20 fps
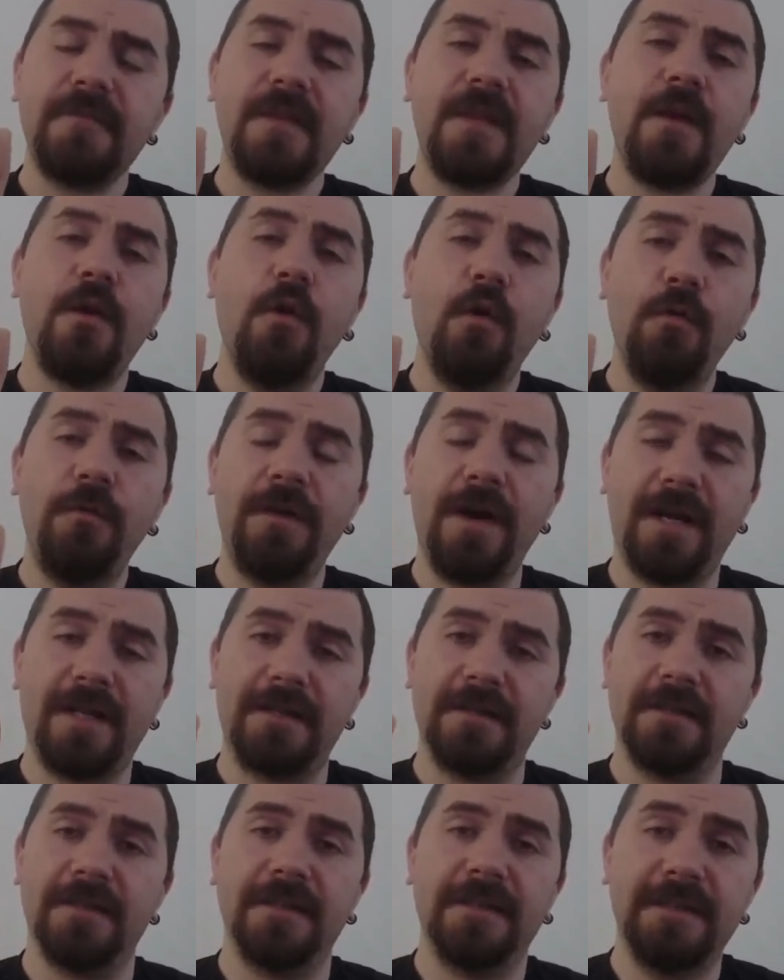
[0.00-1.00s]
O
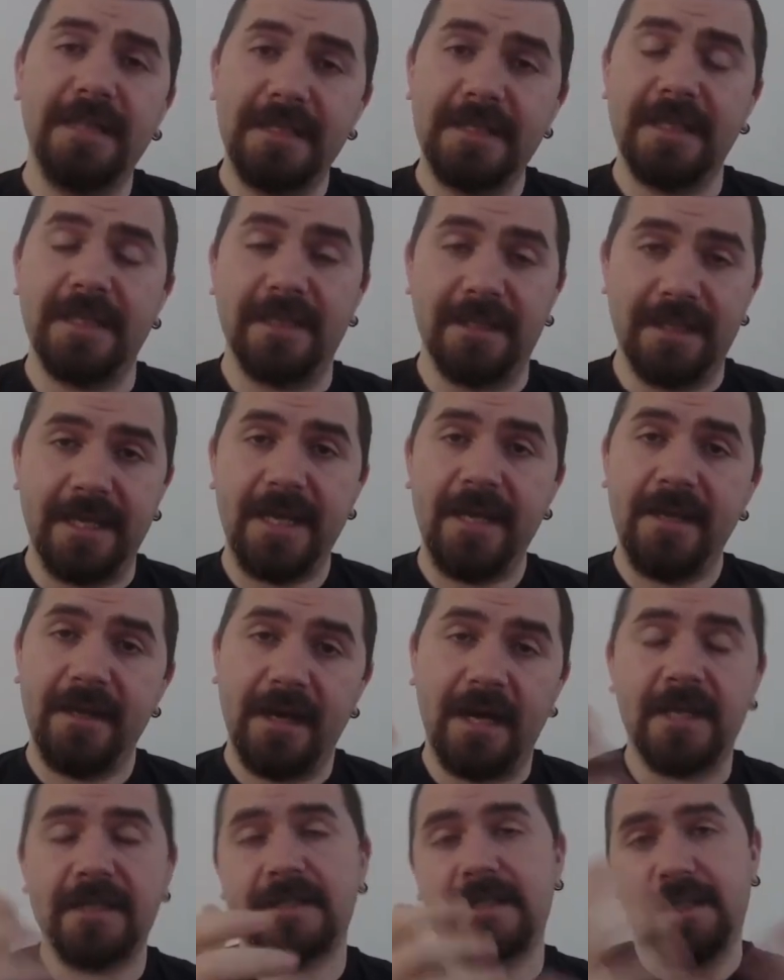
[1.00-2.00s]
farklılığın nedeni de
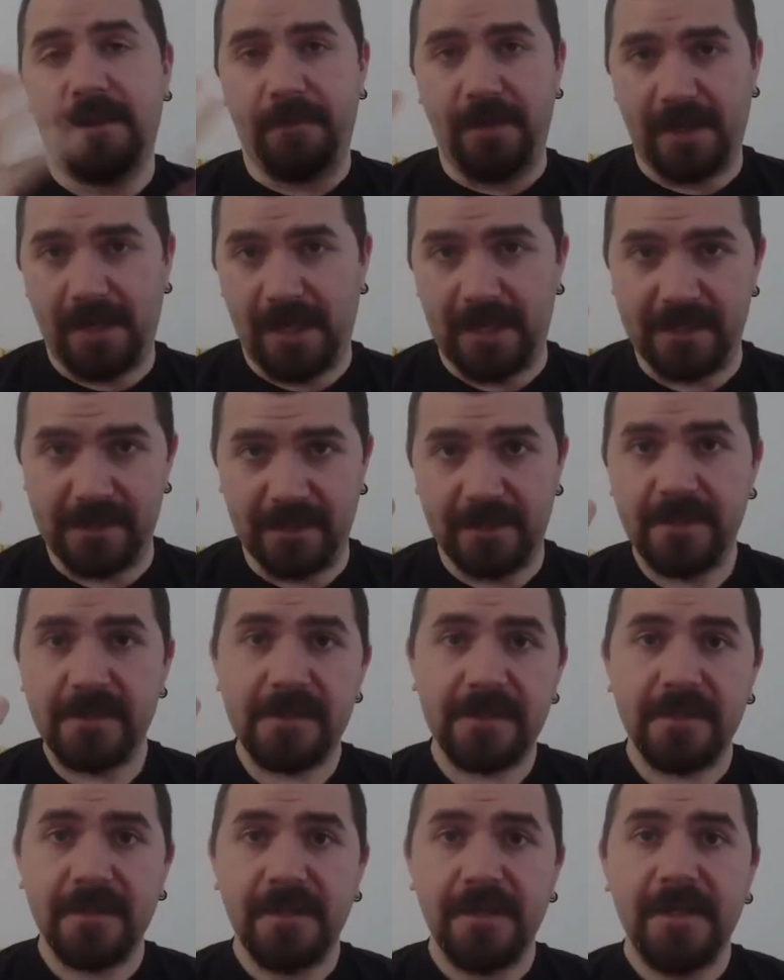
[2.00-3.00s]
aslına
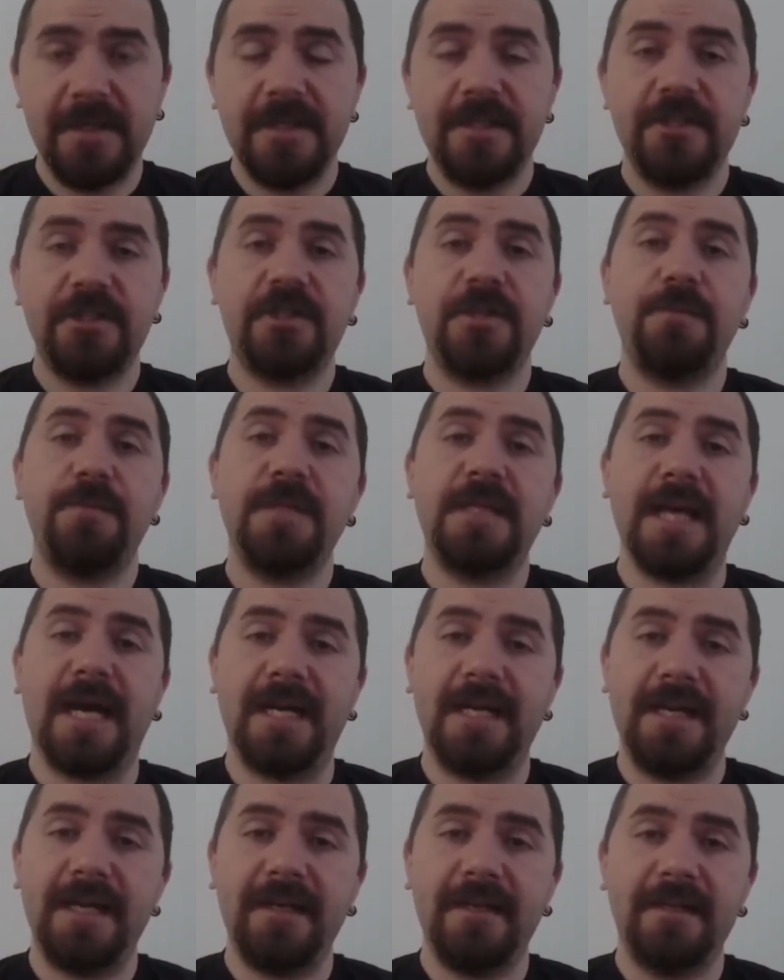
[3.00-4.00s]
bakarsanız işte bir
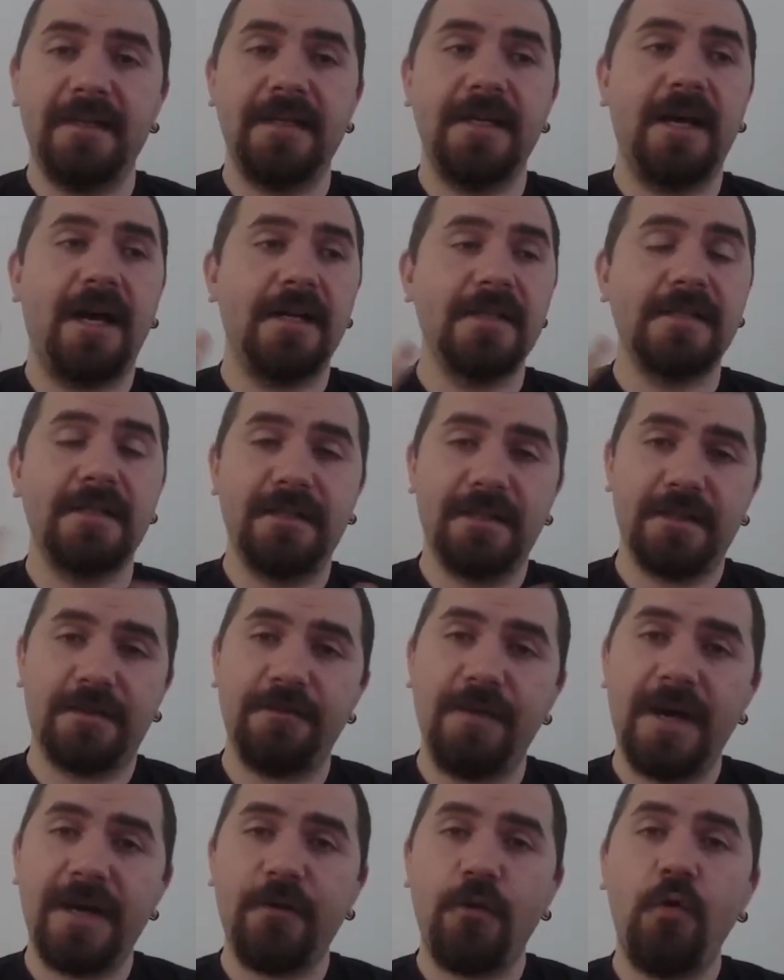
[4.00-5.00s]
tane e,
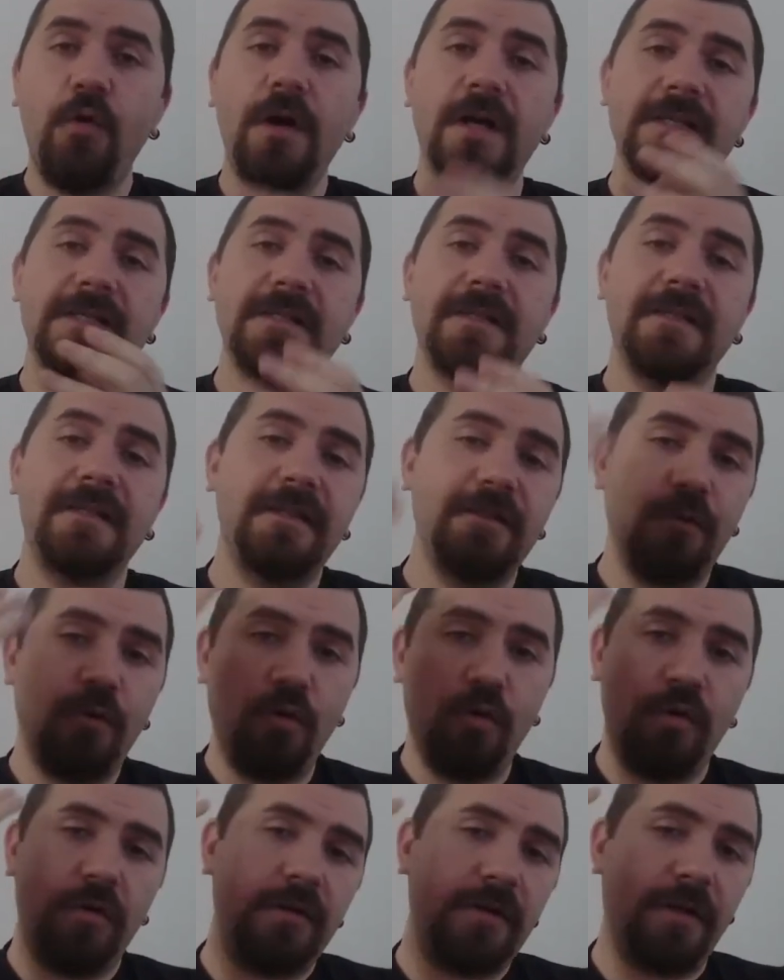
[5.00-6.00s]
azınlık var. O azınlığın
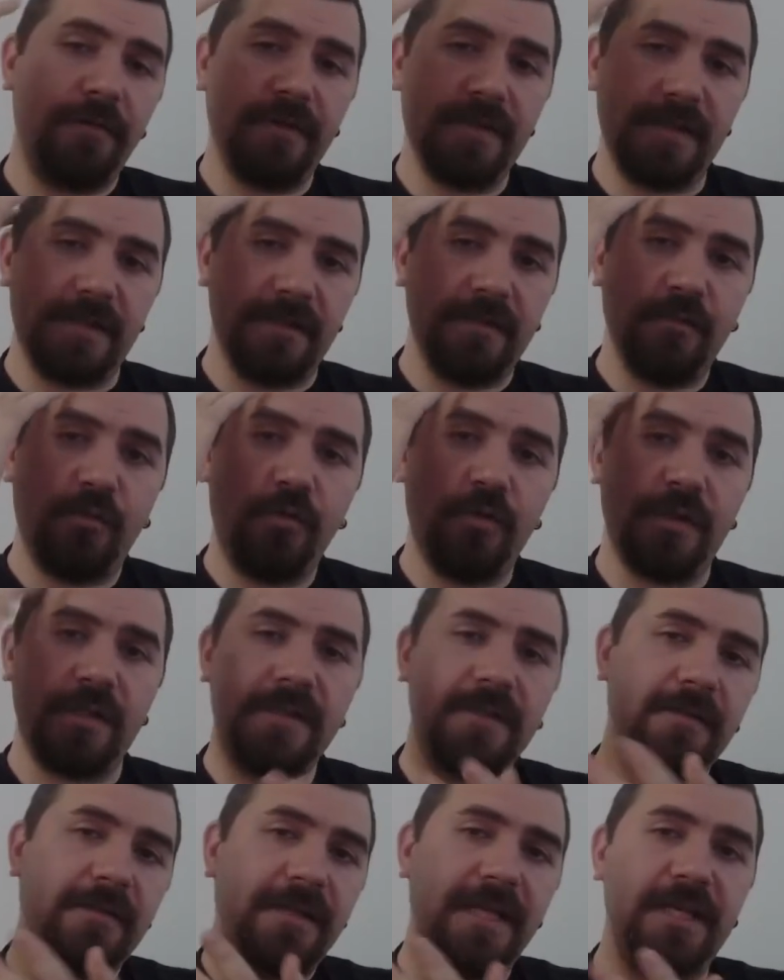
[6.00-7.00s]
o kafasının
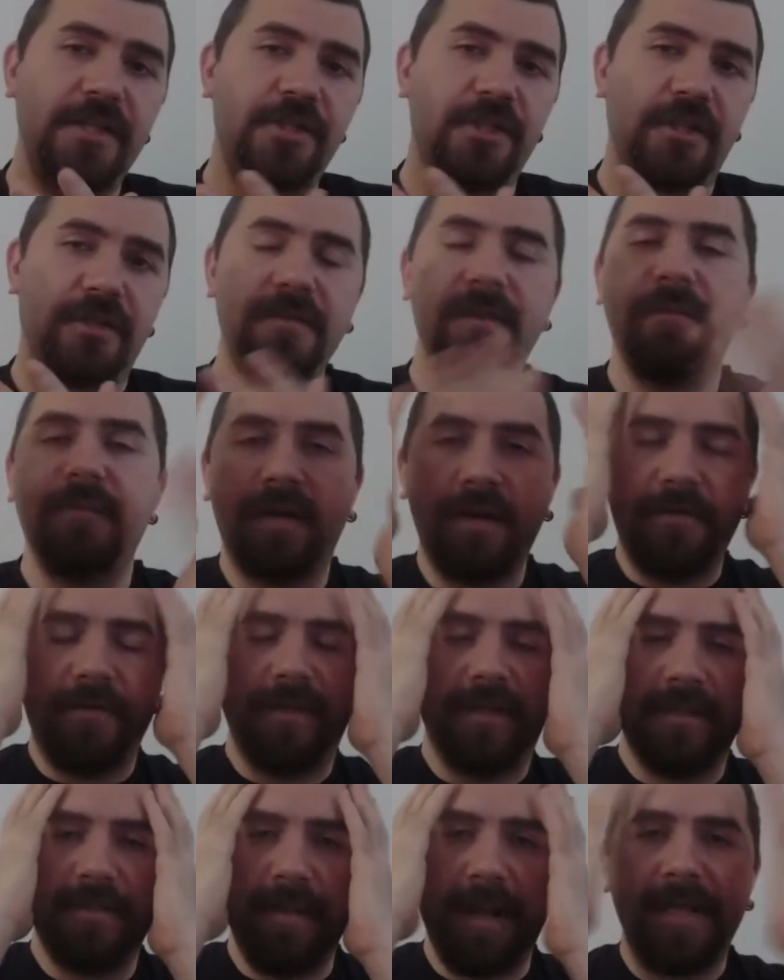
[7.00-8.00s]
orası değişik. Ne mi
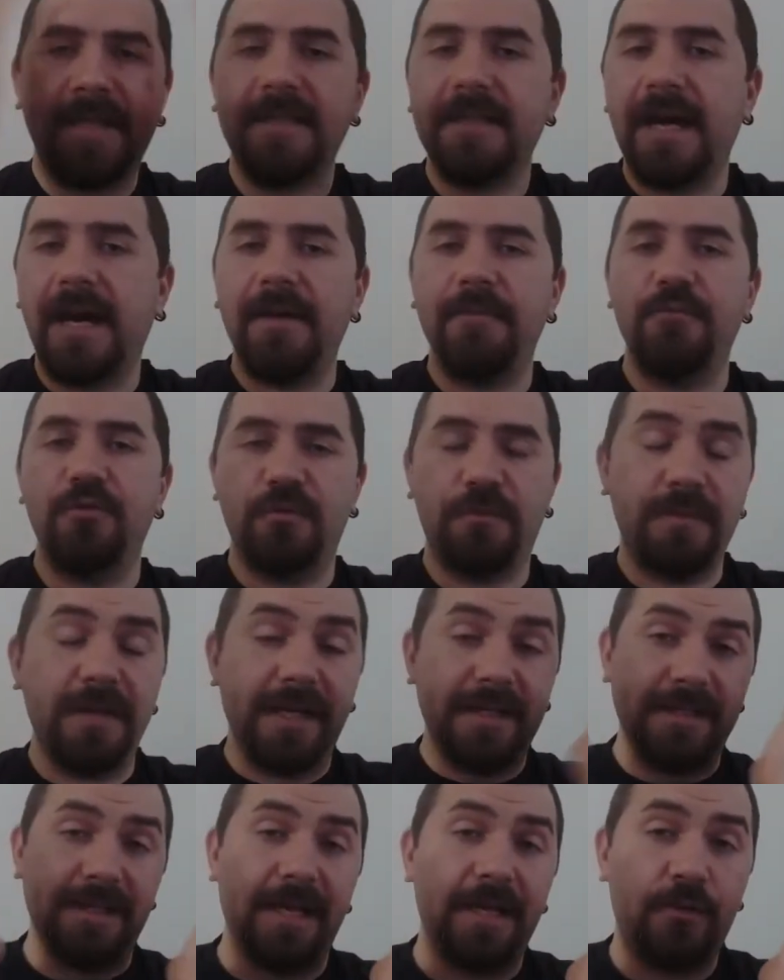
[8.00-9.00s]
kafaları belki daha büyük,
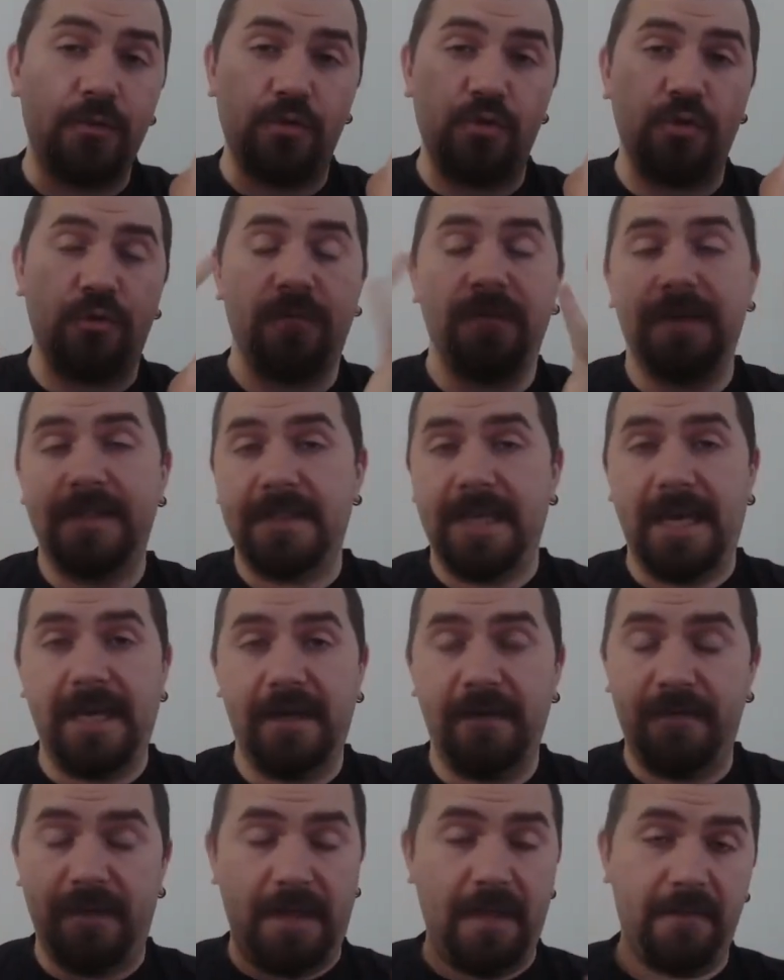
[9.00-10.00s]
biraz daha küçük
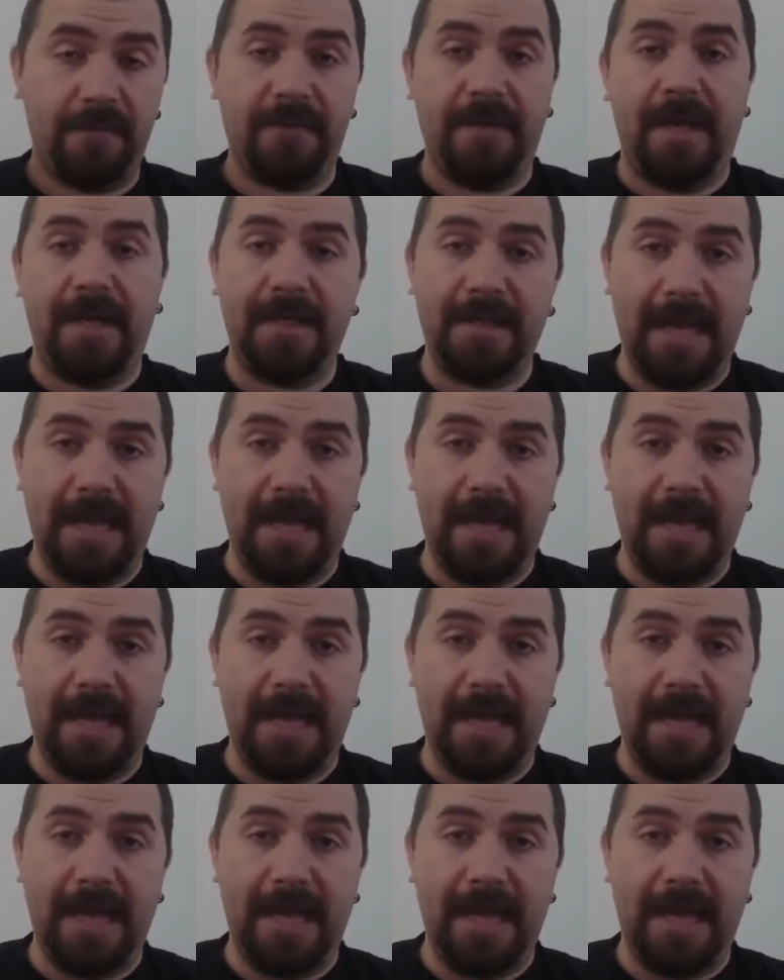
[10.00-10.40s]
vesaire falan filan.